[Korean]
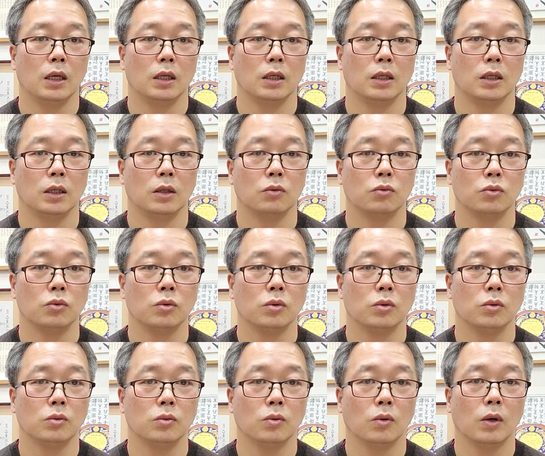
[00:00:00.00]
이
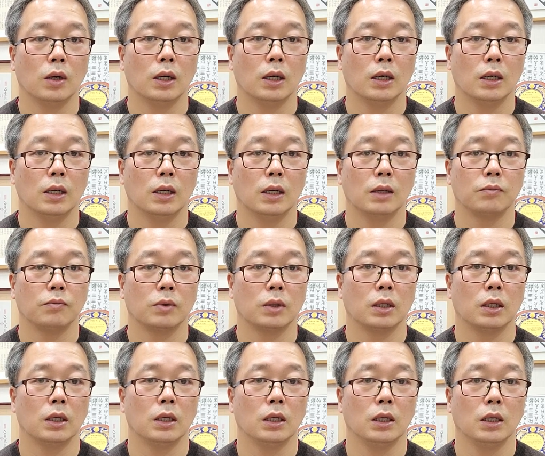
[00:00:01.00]
운동과
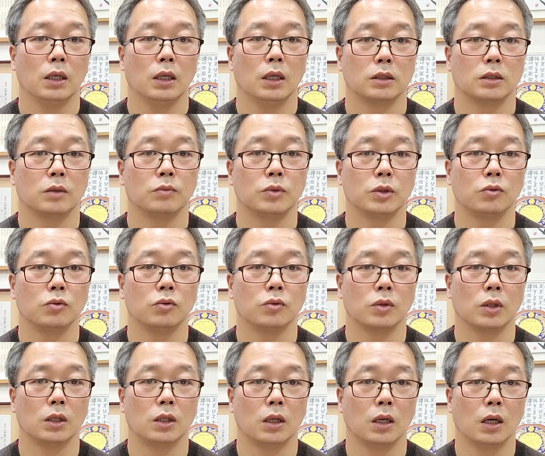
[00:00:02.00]
함께 점심
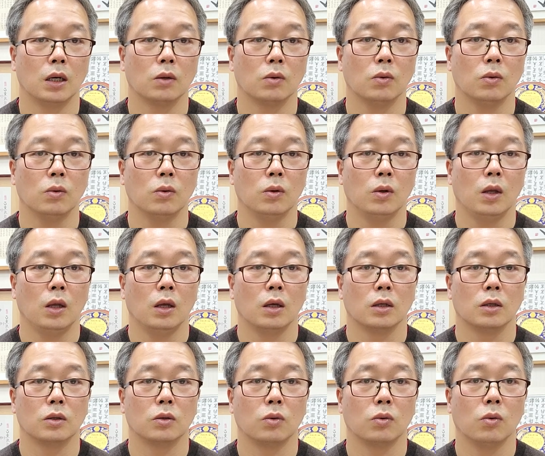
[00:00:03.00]
굶기를 하고
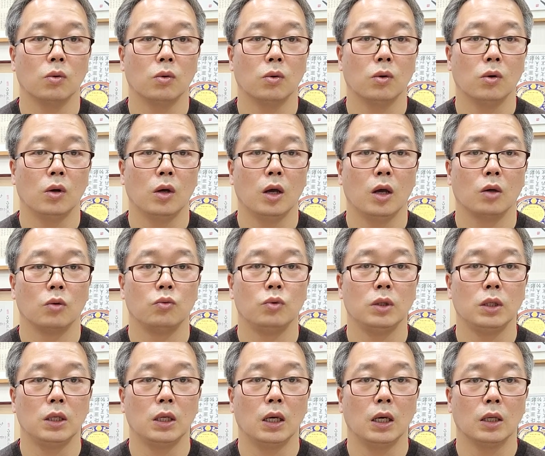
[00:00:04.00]
그리고
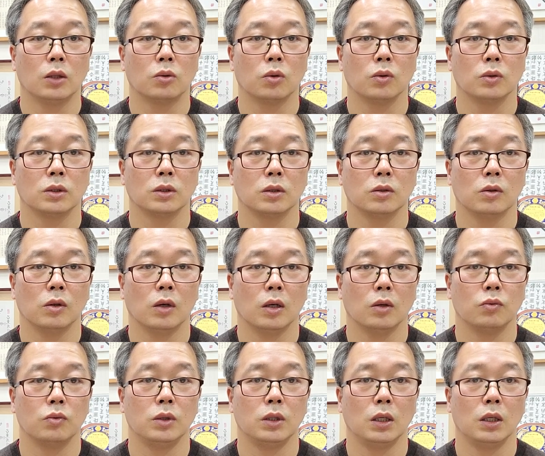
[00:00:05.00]
위의 통증과
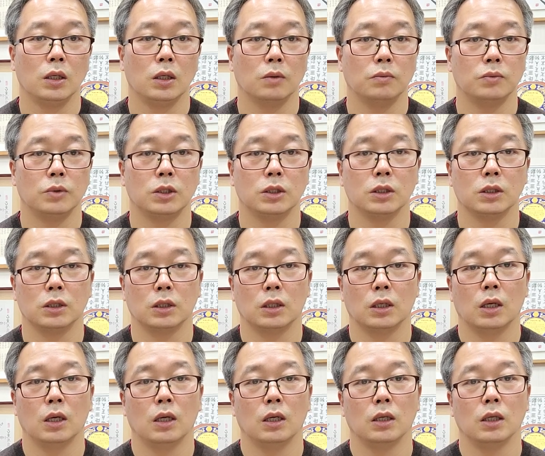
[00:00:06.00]
위의 염증
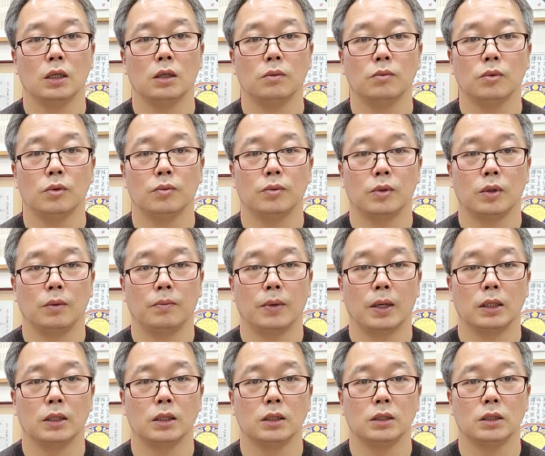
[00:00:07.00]
이런 부분이
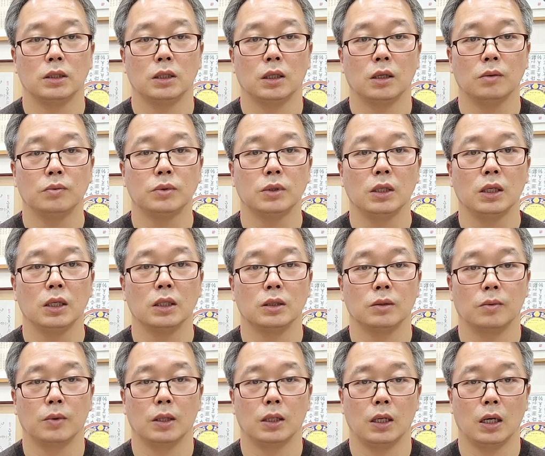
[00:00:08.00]
반드시
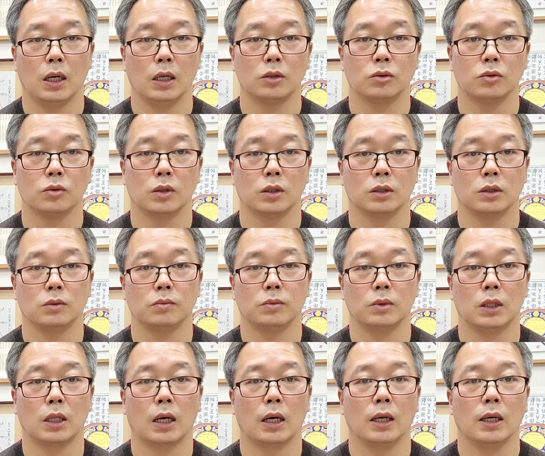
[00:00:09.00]
없어야지만이 할 수가
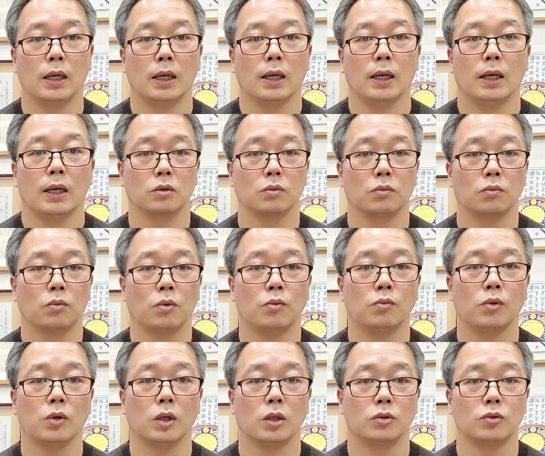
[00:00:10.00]
있습니다.
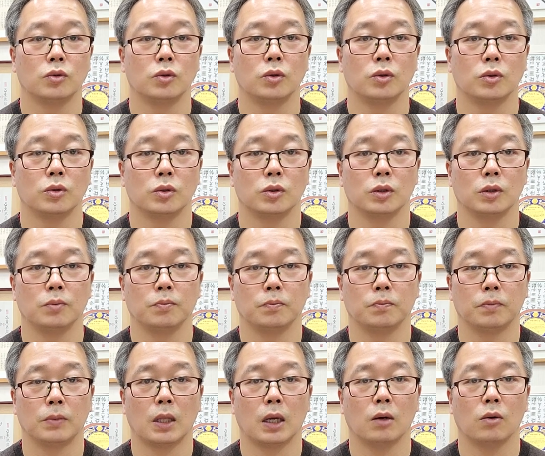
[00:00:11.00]
몸무게를 줄이고 싶
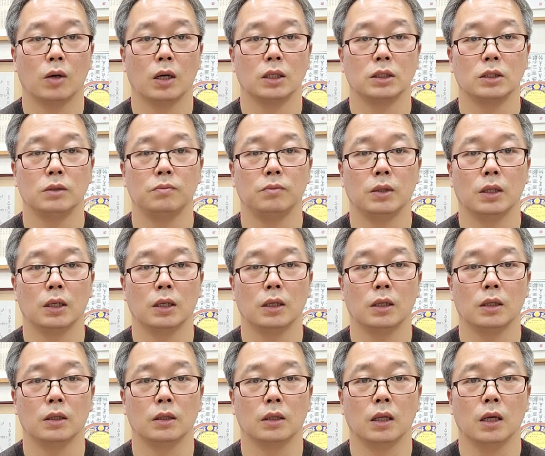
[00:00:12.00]
있다고
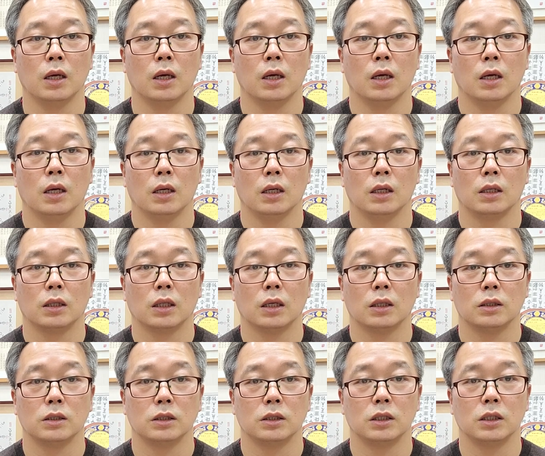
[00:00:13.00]
하시면
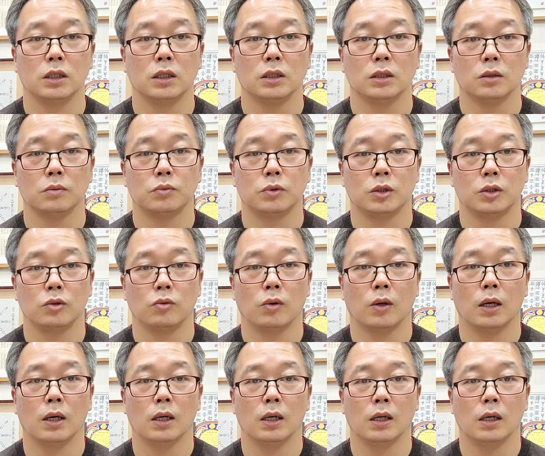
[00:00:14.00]
일단은
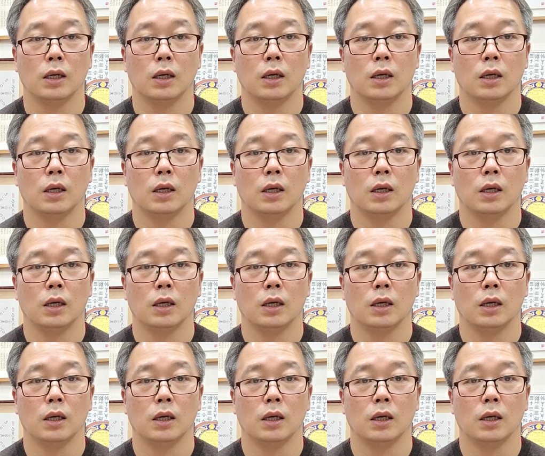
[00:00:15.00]
식이섭취와